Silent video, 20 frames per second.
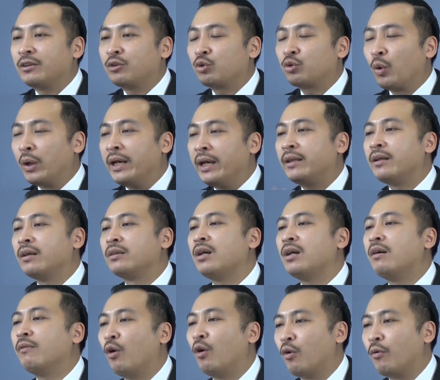tùy từng
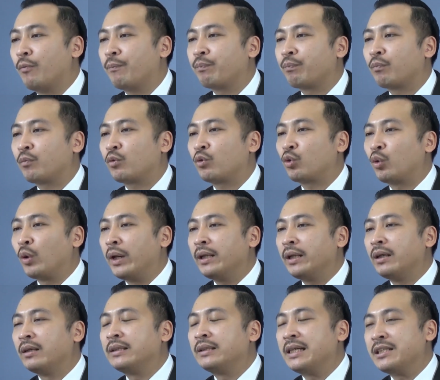thương vụ tùy
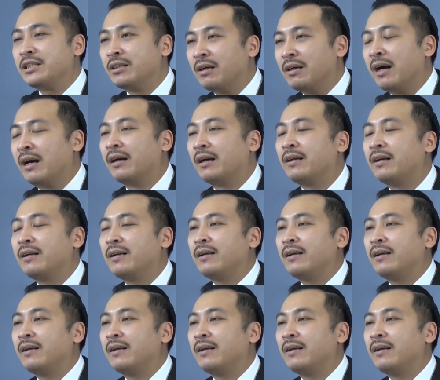từng thị trường